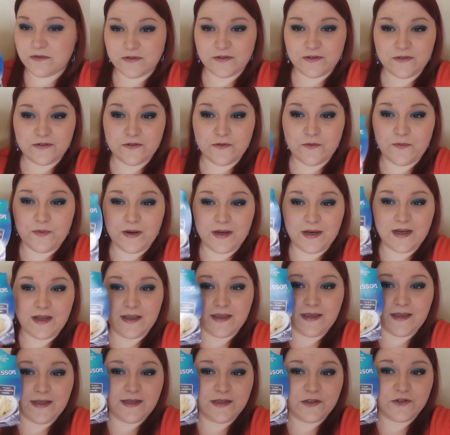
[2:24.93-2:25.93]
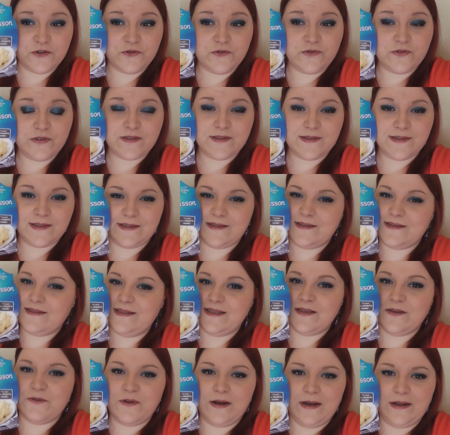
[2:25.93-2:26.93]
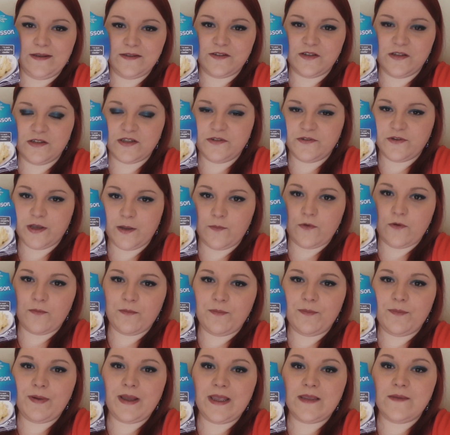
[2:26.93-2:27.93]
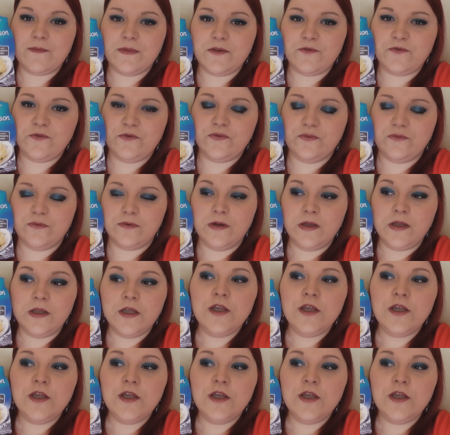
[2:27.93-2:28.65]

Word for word: Euh, ce plat-là, il est juste dégueulasse. J'ai vraiment pas aimé du tout.